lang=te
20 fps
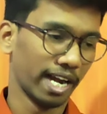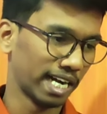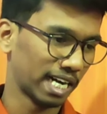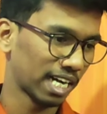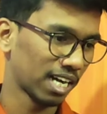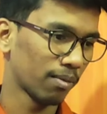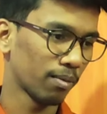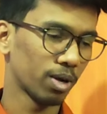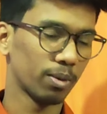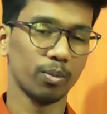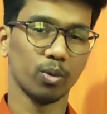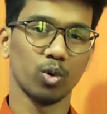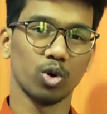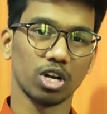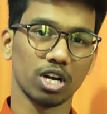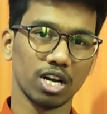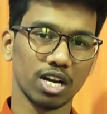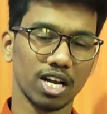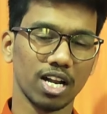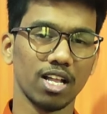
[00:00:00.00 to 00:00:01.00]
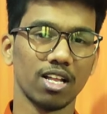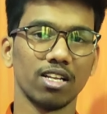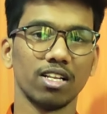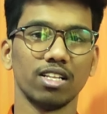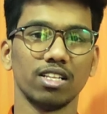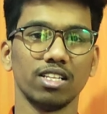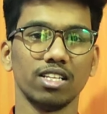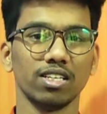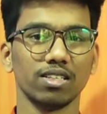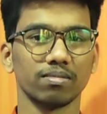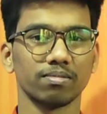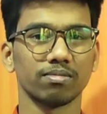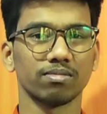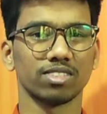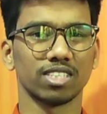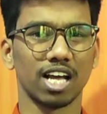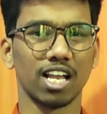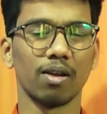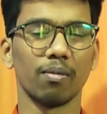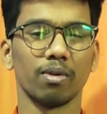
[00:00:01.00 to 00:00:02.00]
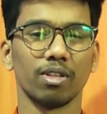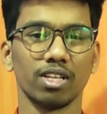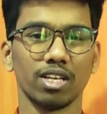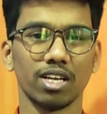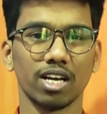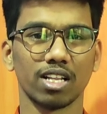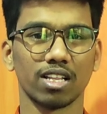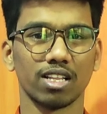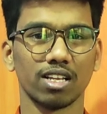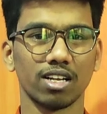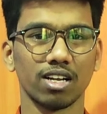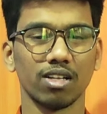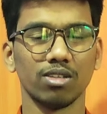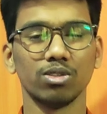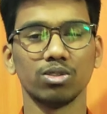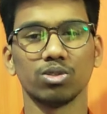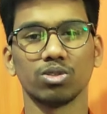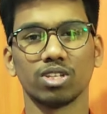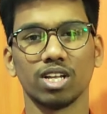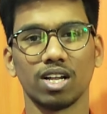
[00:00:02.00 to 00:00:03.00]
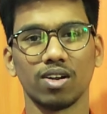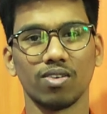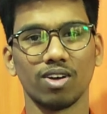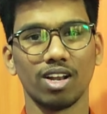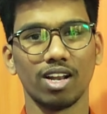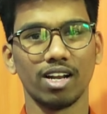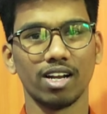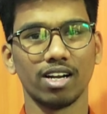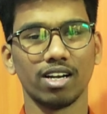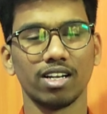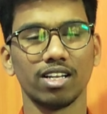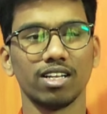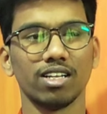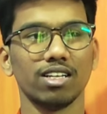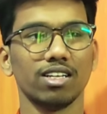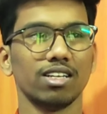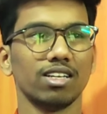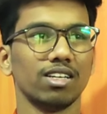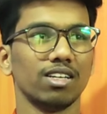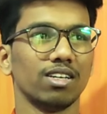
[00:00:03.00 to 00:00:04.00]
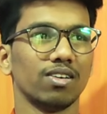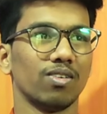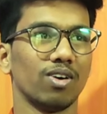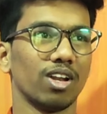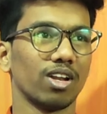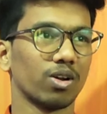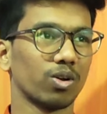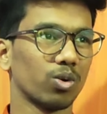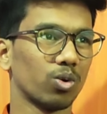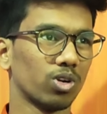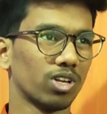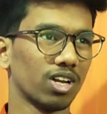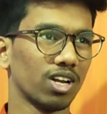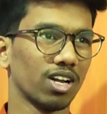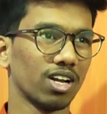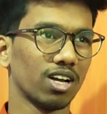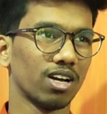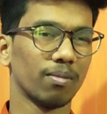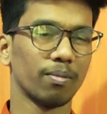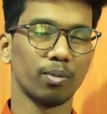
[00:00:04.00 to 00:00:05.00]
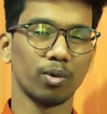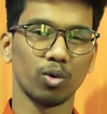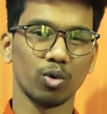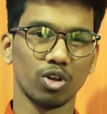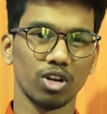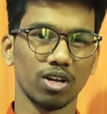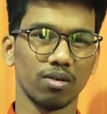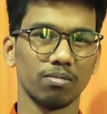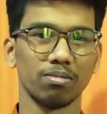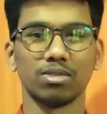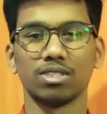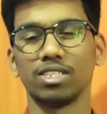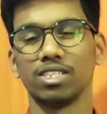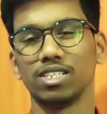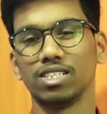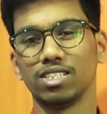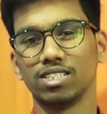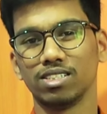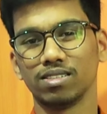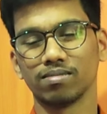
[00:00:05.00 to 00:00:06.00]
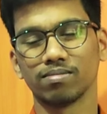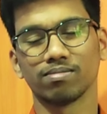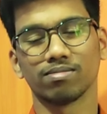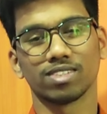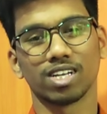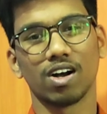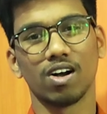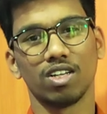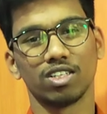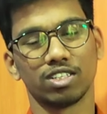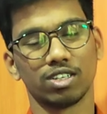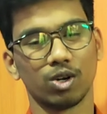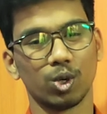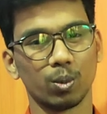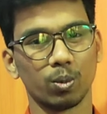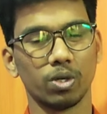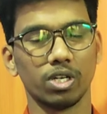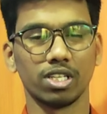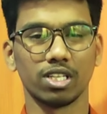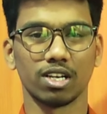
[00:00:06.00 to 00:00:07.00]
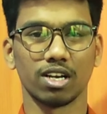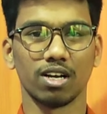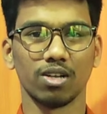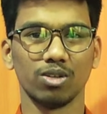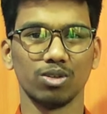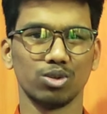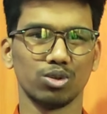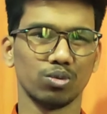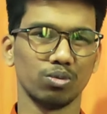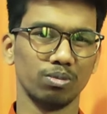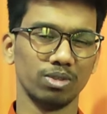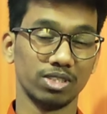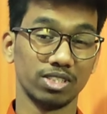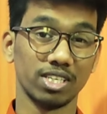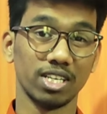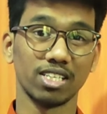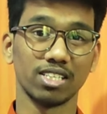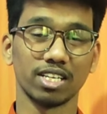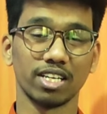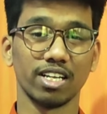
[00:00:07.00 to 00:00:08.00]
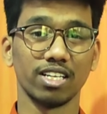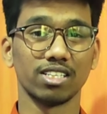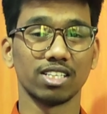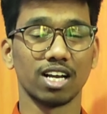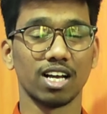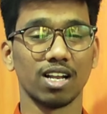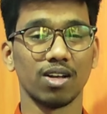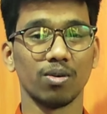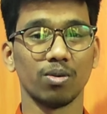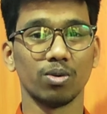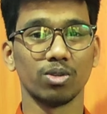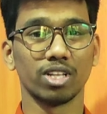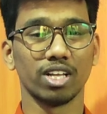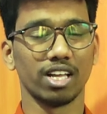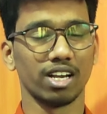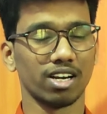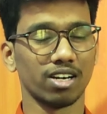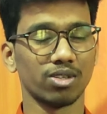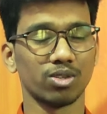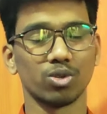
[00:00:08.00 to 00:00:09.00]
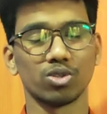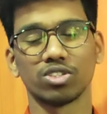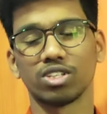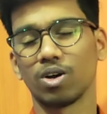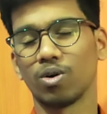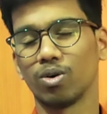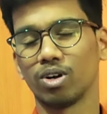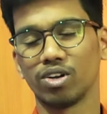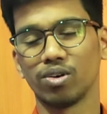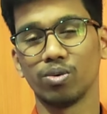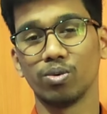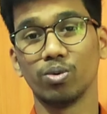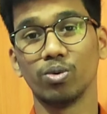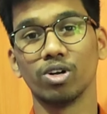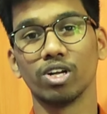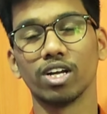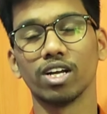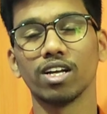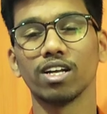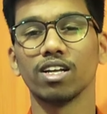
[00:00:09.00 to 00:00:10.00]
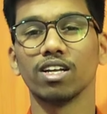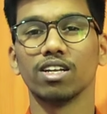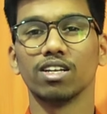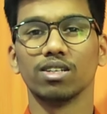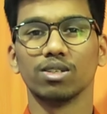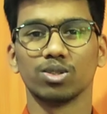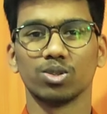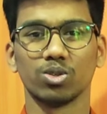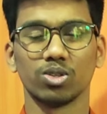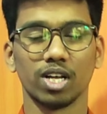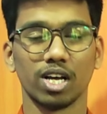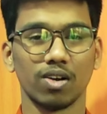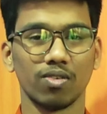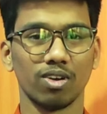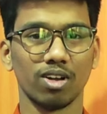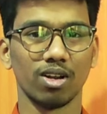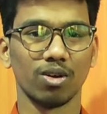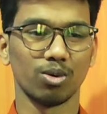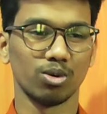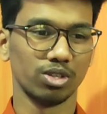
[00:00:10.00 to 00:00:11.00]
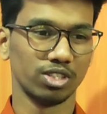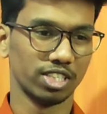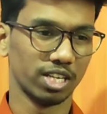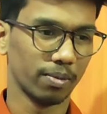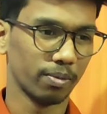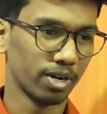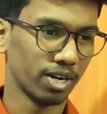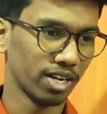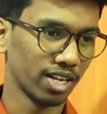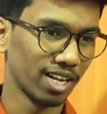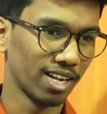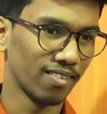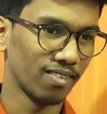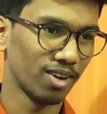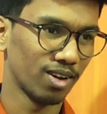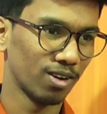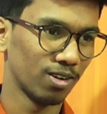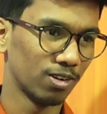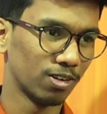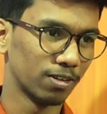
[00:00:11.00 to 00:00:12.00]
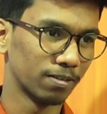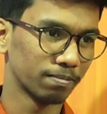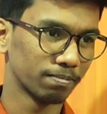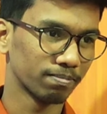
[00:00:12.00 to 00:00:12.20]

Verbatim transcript: ఎట్లా మనం ప్రోగ్రామ్ రాయాలి అనేది చాలామందికి అర్థం కాదు సో దానివల్ల ఏంటంటే వాళ్ళకి టోటల్గా ప్రోగ్రామ్కి కావాల్సిన అవుట్పుట్ అయితే రాదు సో మిస్టేక్స్ అనేవి చాలా పోతాయి ఎర్రర్స్ వస్తూ ఉంటాయి ఊకే సో దానివల్ల కొద్దిసేపటికి ఇంకా వాళ్ళు